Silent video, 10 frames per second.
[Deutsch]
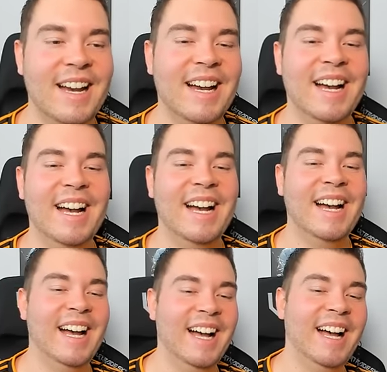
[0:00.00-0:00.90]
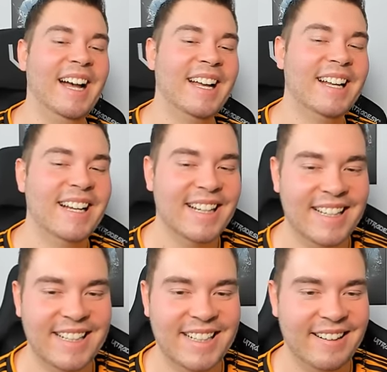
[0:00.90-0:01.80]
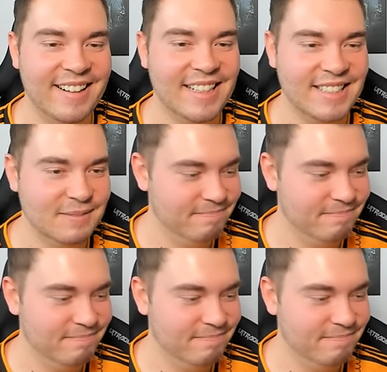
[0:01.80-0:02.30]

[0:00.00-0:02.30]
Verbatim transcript: die ich hier gerade gehört habe. Das ist ja wirklich vogelwild.